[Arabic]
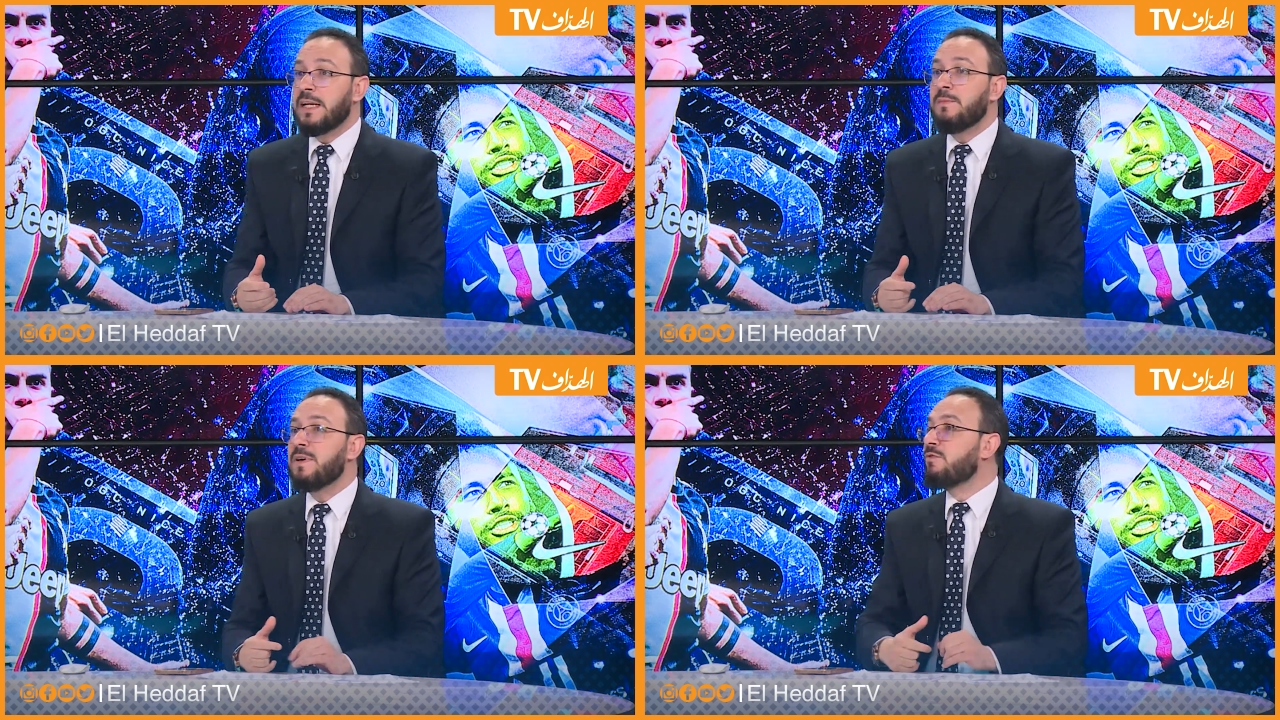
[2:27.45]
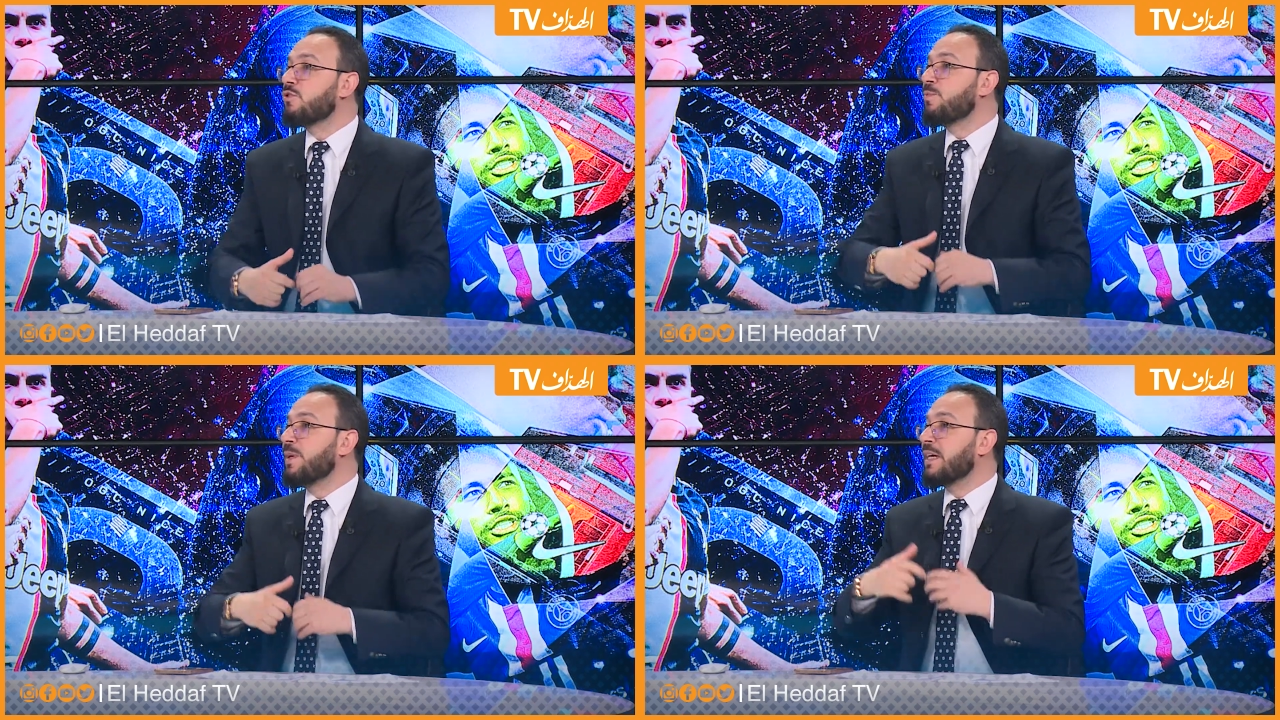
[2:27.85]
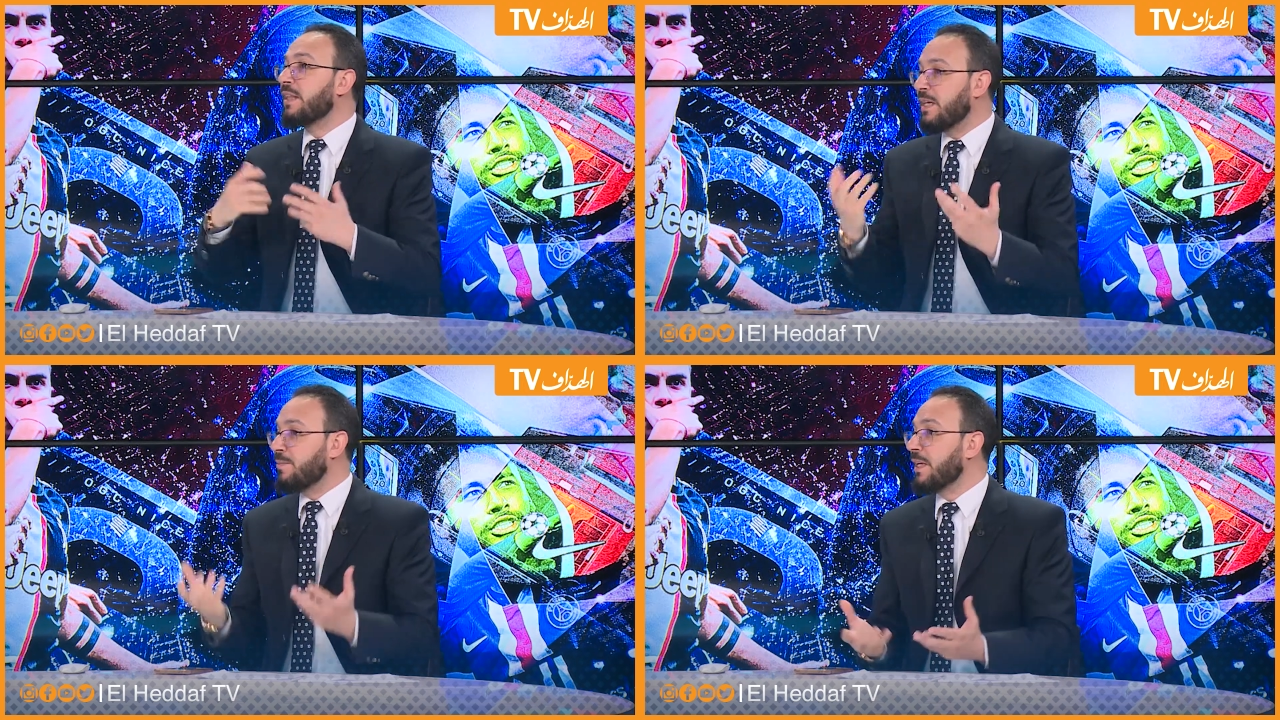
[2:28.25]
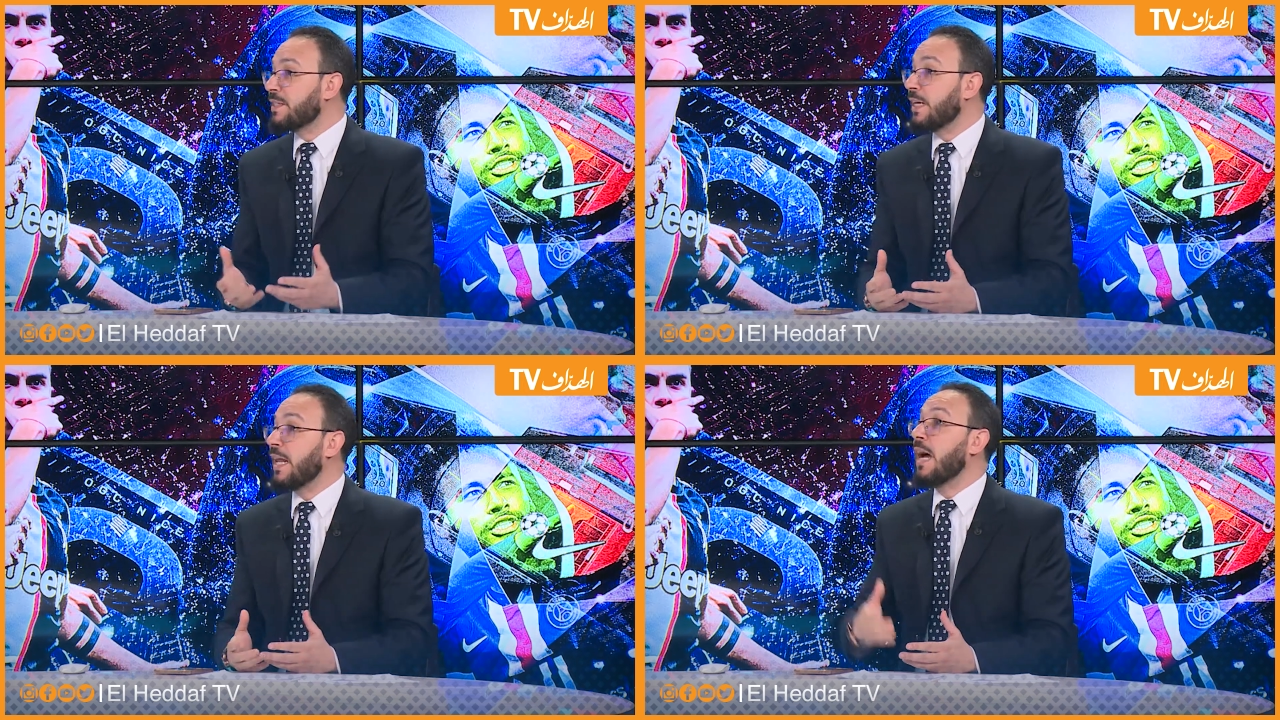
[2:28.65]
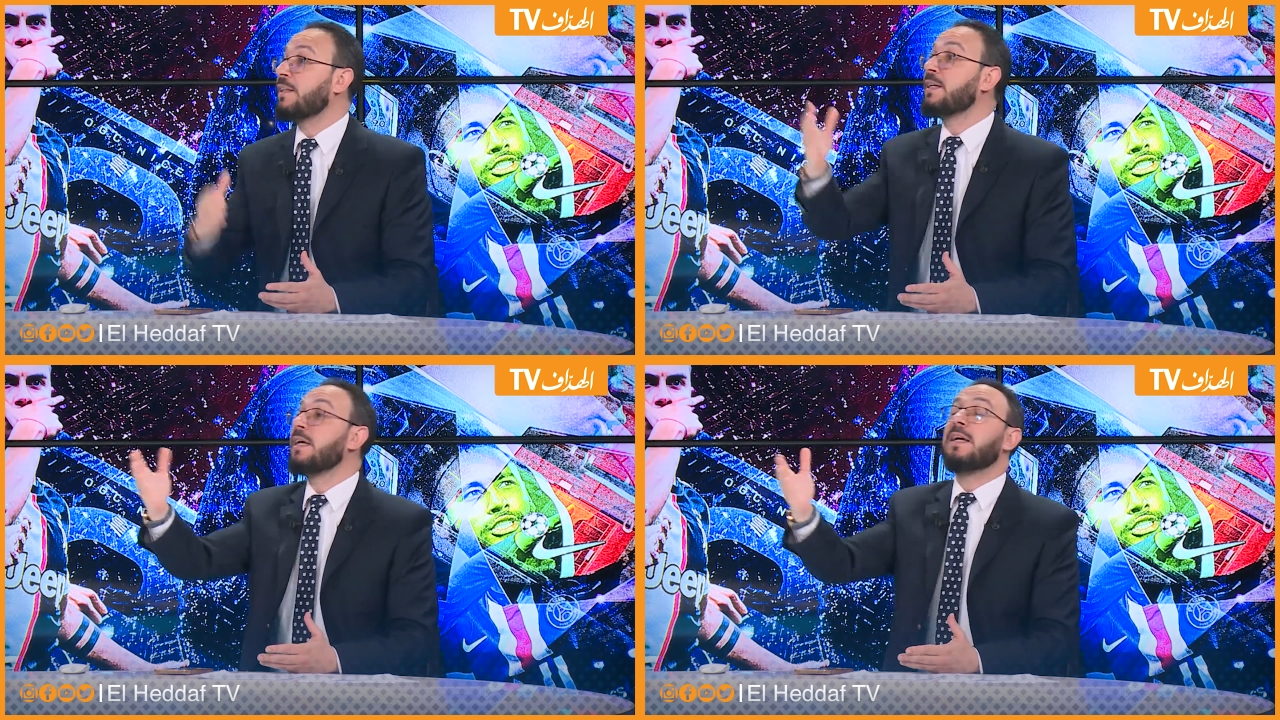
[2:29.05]
لم يفز بالكثير من يعني الصراعات يعني
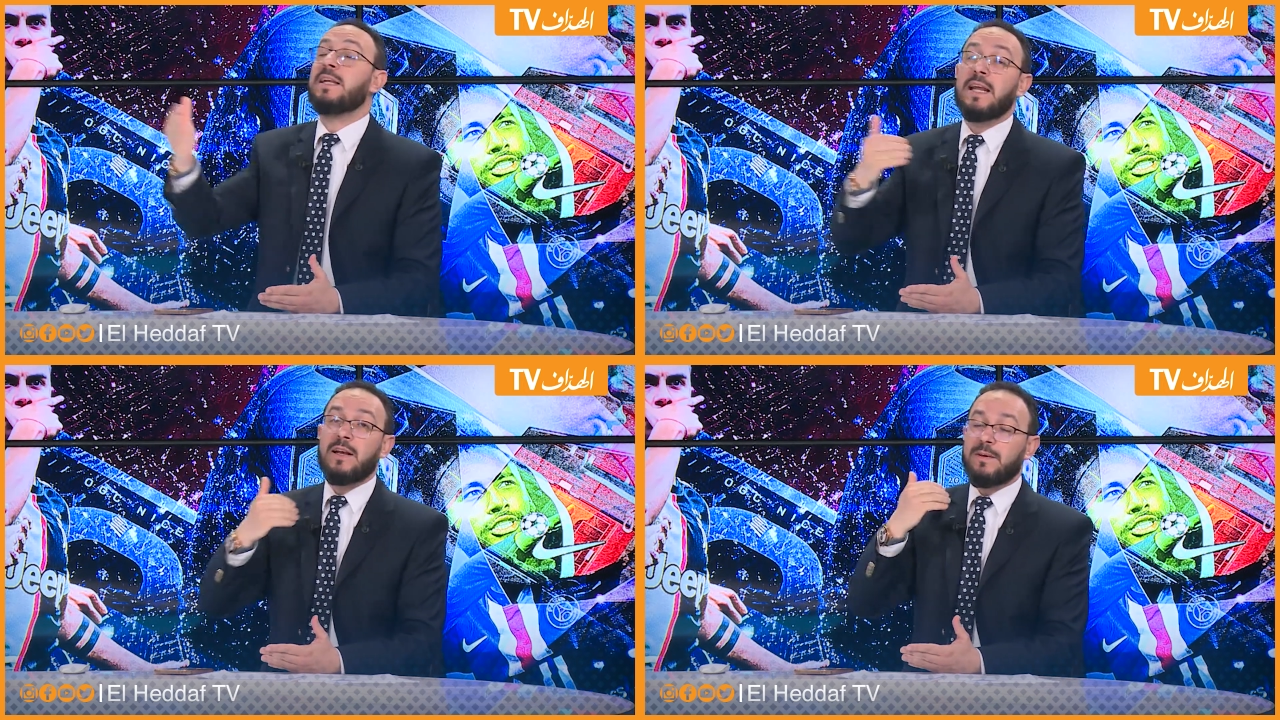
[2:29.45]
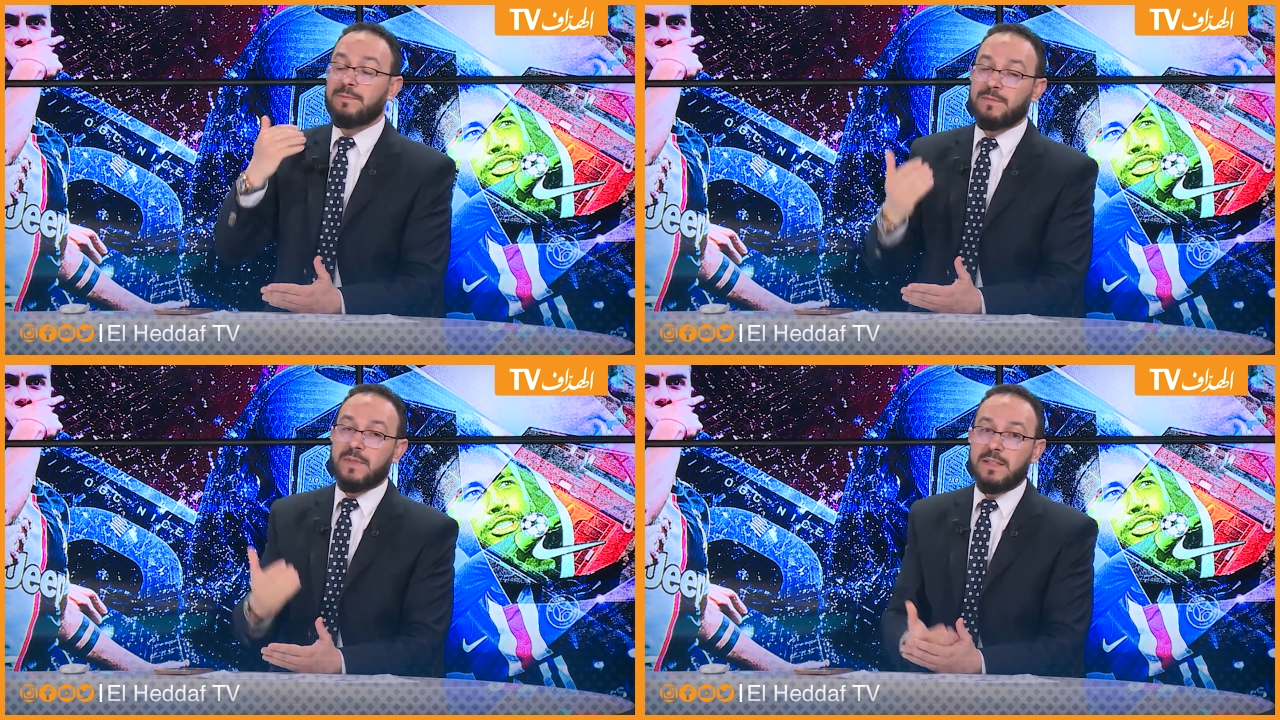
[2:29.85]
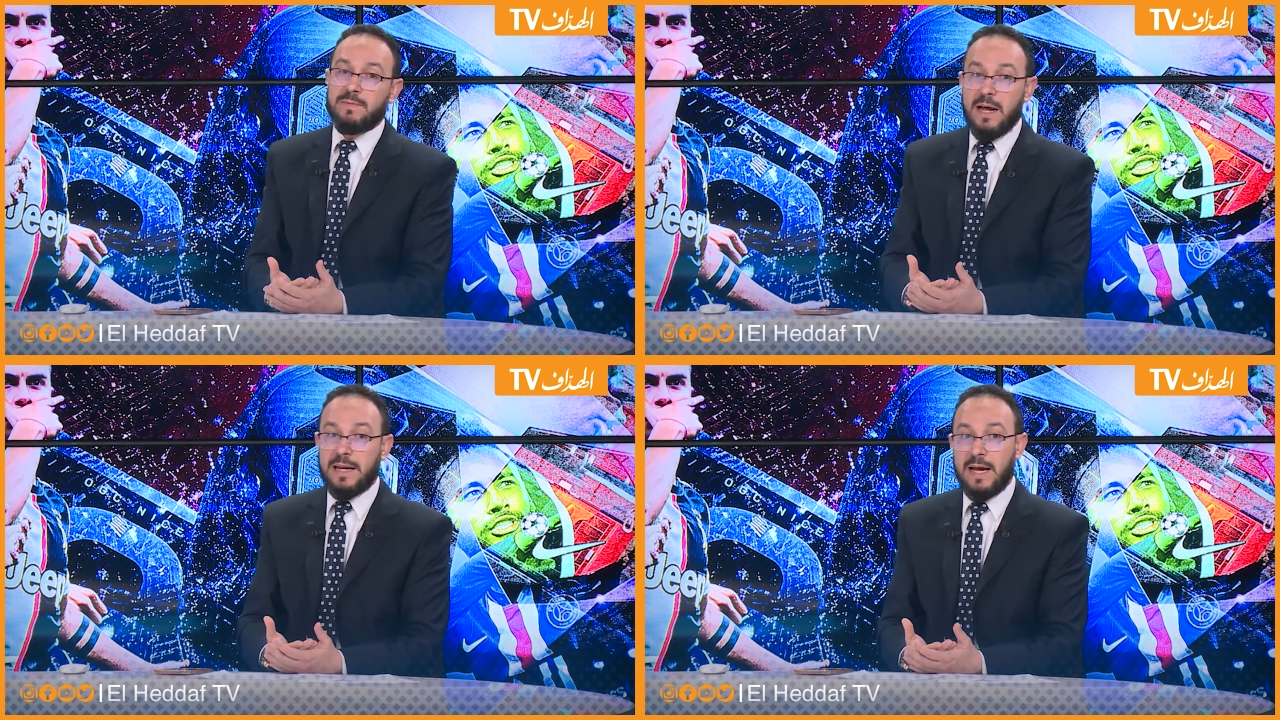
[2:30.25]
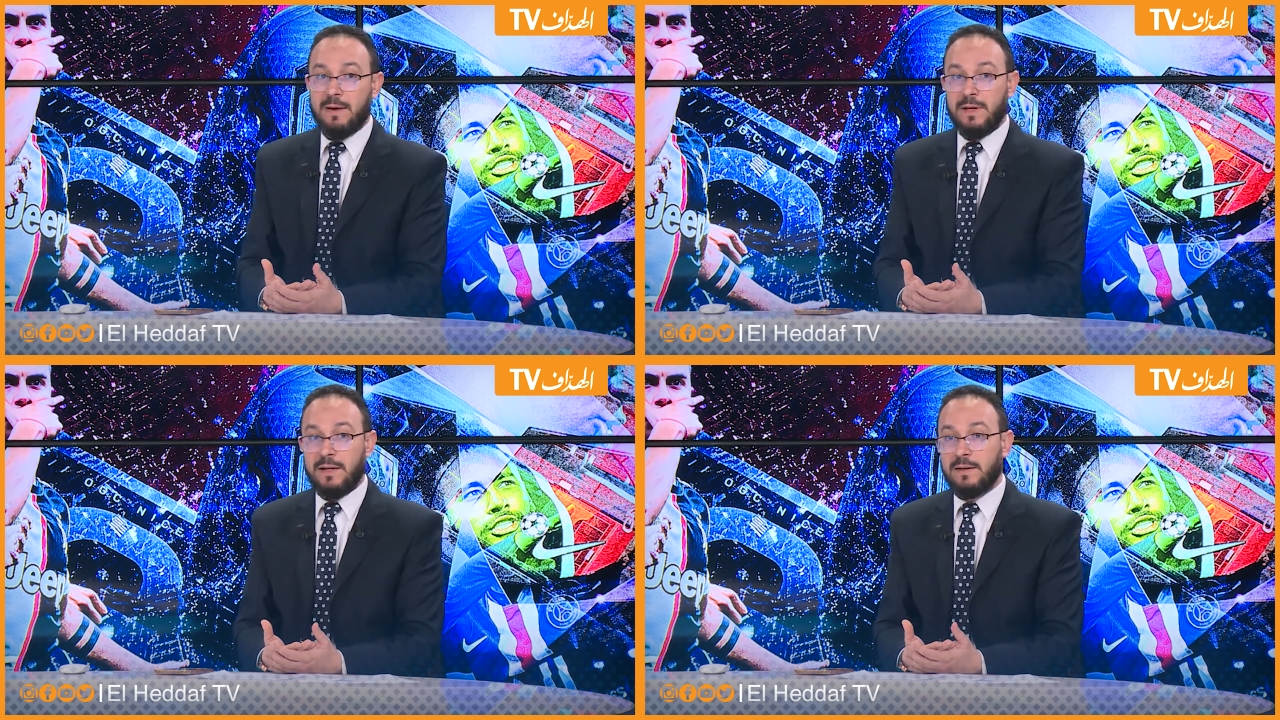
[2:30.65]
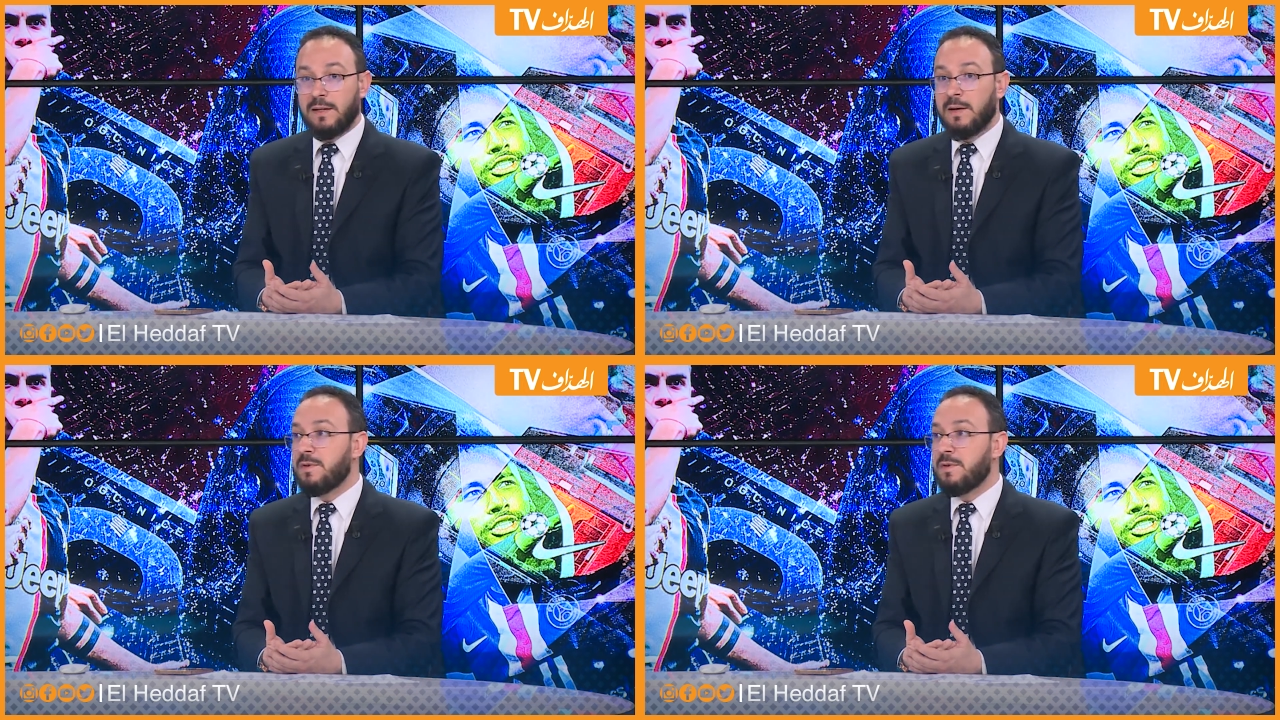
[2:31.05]
انا امري لا يعرف ما يعرفش يدرب اسمح لي امين نعم.